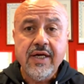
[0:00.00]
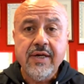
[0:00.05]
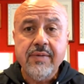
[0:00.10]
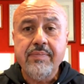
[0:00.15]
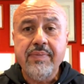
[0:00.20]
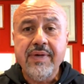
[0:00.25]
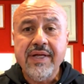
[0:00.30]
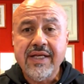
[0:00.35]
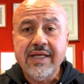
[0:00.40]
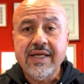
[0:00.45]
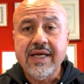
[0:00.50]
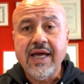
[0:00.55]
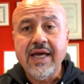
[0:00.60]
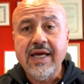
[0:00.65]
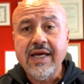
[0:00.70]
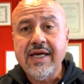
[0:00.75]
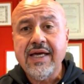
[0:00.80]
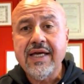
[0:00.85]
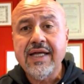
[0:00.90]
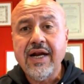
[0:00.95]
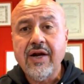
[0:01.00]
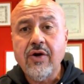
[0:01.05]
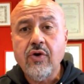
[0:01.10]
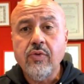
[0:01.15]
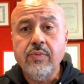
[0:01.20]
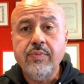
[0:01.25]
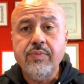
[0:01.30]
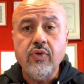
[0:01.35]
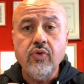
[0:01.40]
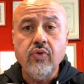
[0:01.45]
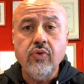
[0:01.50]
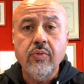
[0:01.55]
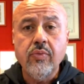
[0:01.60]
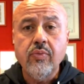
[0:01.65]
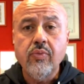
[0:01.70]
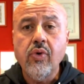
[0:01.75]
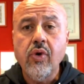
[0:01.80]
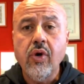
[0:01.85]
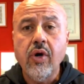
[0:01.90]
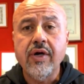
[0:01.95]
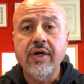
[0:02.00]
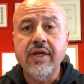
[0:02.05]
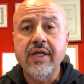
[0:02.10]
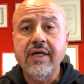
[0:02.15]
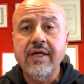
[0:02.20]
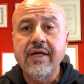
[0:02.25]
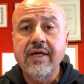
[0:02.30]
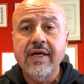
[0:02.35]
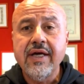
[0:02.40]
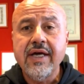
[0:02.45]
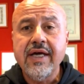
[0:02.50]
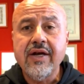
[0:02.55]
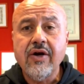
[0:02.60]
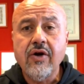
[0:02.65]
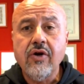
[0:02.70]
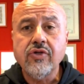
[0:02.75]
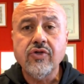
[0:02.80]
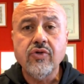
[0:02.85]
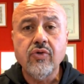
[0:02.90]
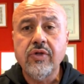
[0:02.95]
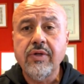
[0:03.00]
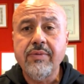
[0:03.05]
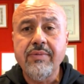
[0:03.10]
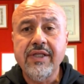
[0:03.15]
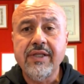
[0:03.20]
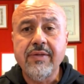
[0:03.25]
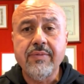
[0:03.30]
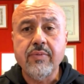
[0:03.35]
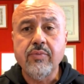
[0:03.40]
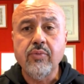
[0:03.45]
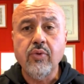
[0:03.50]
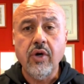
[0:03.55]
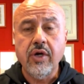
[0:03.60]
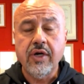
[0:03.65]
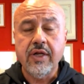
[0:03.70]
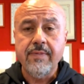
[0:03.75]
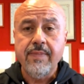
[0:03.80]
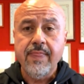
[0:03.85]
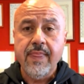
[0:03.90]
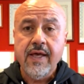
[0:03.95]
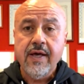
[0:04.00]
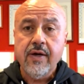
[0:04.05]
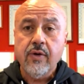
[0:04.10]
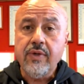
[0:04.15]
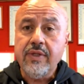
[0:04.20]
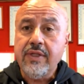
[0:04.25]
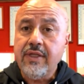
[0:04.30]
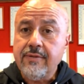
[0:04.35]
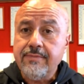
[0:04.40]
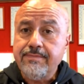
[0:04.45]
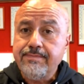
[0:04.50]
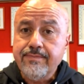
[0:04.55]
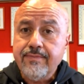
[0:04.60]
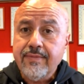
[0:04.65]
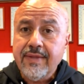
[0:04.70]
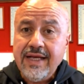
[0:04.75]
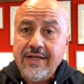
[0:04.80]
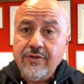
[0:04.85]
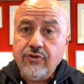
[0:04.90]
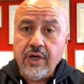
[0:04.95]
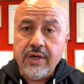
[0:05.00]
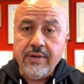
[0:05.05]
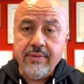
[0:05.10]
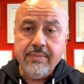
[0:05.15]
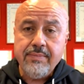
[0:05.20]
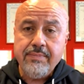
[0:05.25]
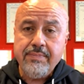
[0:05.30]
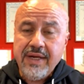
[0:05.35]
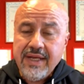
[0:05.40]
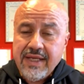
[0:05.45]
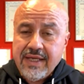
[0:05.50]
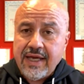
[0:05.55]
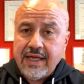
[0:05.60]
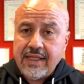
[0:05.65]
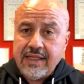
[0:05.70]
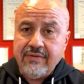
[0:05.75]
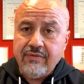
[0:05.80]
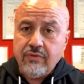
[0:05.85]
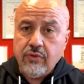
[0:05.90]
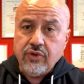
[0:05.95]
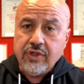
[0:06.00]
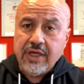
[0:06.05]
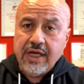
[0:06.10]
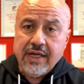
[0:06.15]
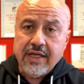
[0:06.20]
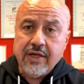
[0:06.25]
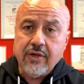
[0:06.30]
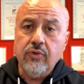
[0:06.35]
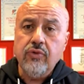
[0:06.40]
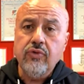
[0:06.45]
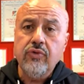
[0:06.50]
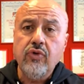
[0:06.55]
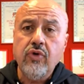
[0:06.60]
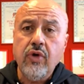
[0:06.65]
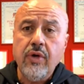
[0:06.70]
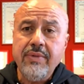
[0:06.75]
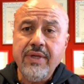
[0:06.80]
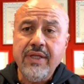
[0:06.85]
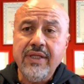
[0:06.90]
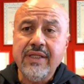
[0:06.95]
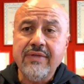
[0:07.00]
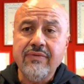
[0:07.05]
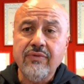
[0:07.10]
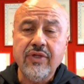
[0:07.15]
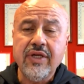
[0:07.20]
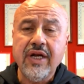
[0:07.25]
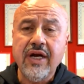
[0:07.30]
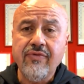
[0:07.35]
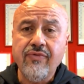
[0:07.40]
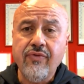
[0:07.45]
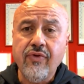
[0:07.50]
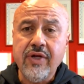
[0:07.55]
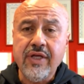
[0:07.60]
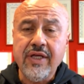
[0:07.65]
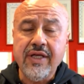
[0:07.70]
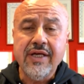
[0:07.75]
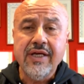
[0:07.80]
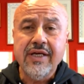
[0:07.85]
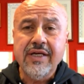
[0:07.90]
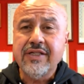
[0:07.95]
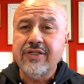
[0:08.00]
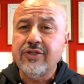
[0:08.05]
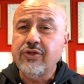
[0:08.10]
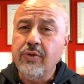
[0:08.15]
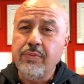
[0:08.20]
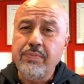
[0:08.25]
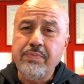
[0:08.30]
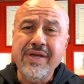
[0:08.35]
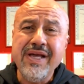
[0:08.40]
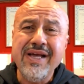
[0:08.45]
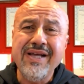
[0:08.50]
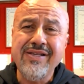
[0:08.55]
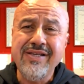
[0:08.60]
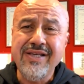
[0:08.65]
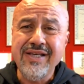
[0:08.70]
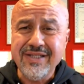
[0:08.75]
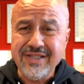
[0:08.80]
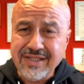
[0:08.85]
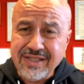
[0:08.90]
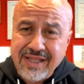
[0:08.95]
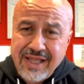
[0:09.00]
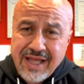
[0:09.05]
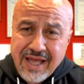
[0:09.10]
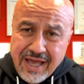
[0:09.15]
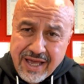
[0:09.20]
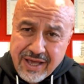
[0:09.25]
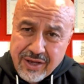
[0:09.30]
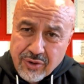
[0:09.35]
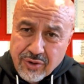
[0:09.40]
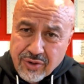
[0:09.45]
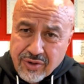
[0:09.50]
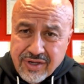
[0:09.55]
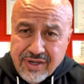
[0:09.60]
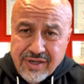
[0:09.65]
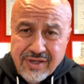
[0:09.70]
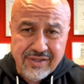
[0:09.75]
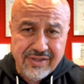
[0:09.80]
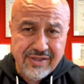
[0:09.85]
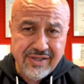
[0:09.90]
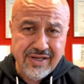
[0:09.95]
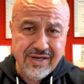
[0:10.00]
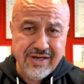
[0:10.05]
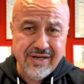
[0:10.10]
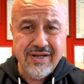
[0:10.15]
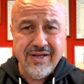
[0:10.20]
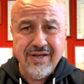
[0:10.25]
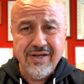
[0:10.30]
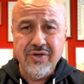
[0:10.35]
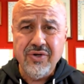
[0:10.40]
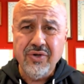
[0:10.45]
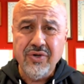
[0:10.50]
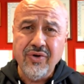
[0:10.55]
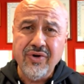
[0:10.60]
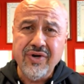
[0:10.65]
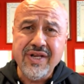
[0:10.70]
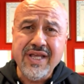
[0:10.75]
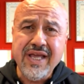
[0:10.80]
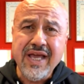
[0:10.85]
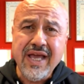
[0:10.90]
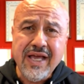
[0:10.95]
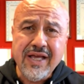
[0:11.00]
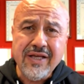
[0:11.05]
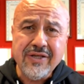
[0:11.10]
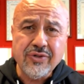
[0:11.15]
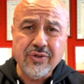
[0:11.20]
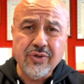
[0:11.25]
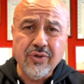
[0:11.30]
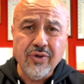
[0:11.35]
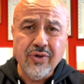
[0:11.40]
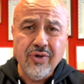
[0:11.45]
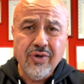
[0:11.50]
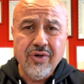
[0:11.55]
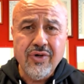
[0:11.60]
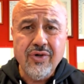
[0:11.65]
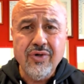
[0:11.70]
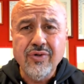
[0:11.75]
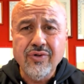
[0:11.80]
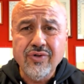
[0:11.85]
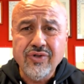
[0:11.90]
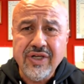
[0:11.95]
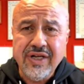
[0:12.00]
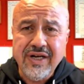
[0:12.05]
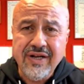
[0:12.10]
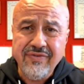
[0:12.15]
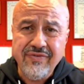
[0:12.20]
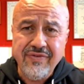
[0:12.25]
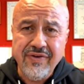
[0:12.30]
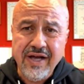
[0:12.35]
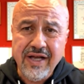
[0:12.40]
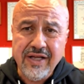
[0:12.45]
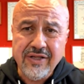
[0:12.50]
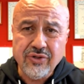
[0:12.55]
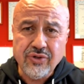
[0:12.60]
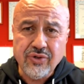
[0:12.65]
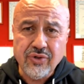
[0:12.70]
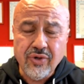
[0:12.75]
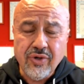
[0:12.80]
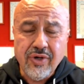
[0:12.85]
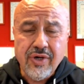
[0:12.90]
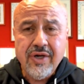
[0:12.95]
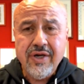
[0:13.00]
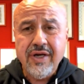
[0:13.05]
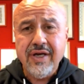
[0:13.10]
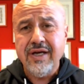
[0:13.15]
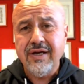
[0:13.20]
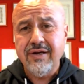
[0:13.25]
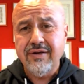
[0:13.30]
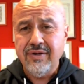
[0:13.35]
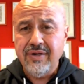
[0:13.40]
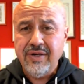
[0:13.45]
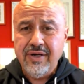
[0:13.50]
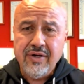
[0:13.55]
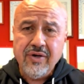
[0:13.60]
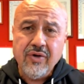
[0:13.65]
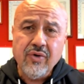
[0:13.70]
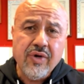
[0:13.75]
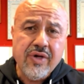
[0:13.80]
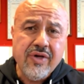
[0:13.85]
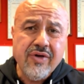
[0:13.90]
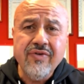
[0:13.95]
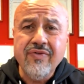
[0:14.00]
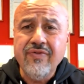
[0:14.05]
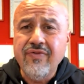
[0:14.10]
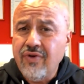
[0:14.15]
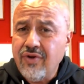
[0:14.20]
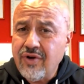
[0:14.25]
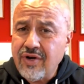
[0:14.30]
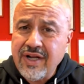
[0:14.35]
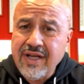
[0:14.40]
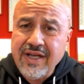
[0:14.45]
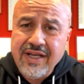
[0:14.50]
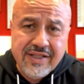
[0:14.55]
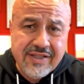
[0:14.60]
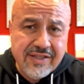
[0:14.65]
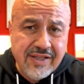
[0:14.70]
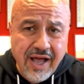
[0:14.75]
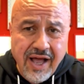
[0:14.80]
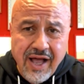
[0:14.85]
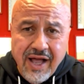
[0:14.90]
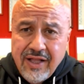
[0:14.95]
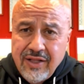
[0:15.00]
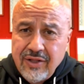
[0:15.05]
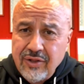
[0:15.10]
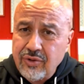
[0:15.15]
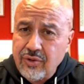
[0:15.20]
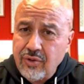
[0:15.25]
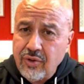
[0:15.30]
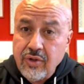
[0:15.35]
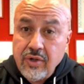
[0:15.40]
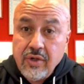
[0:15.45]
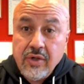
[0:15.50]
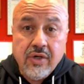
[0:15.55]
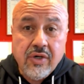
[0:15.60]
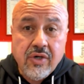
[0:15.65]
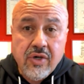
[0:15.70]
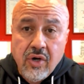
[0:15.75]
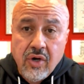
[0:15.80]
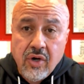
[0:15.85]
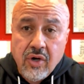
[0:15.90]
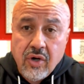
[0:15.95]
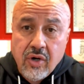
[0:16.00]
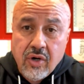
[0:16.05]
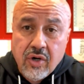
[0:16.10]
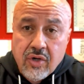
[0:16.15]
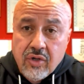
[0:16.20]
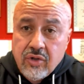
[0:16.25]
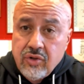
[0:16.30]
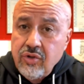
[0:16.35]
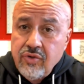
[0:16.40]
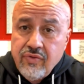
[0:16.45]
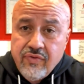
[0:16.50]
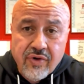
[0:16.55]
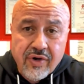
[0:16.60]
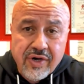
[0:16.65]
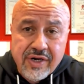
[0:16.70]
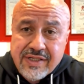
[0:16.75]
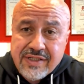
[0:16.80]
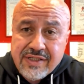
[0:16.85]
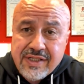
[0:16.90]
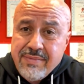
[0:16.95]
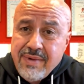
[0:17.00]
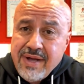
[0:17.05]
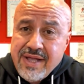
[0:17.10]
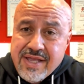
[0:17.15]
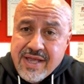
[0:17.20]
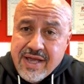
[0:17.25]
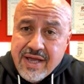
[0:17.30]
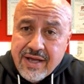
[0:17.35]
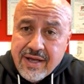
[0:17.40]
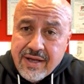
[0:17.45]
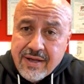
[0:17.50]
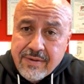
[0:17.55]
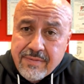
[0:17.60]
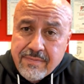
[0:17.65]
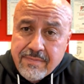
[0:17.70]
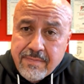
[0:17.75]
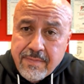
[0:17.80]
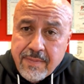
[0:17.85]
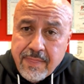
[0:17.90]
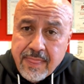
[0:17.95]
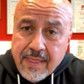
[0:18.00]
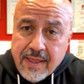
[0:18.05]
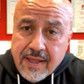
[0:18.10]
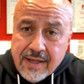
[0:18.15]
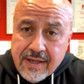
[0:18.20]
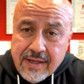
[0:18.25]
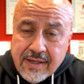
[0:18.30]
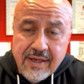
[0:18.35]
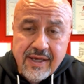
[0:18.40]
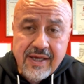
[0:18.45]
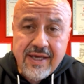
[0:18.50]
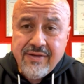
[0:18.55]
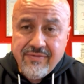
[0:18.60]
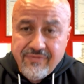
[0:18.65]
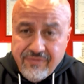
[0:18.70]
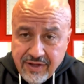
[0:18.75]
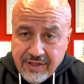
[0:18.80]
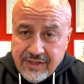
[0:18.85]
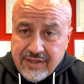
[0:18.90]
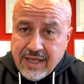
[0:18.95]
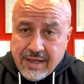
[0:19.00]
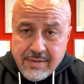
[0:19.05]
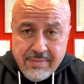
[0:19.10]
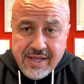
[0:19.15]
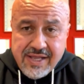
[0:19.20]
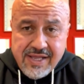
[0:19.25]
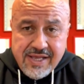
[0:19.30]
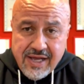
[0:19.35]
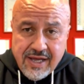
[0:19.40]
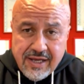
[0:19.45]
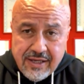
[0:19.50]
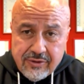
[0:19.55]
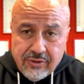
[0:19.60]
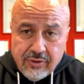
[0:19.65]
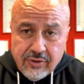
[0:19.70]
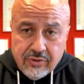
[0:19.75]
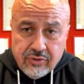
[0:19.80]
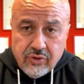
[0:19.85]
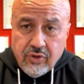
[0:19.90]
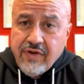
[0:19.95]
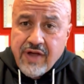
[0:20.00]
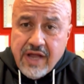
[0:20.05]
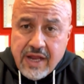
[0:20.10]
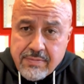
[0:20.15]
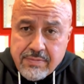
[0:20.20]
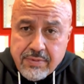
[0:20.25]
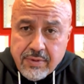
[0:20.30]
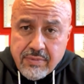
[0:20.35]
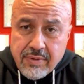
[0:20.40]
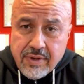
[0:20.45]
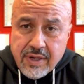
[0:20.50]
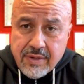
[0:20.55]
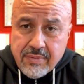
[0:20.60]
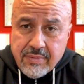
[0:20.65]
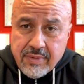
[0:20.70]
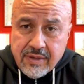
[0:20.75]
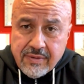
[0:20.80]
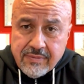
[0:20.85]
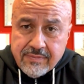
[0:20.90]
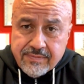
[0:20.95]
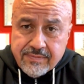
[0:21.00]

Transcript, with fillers: perché erano più buone, erano assolutamente più buone. Quindi, cioè, perché devo usare continuamente, devo tirare fuori sto piagnisteo del non riesco, non ce la faccio, io vorrei tanto. No, tu vorresti mangiare e infatti è magnato. Dov'è il problema?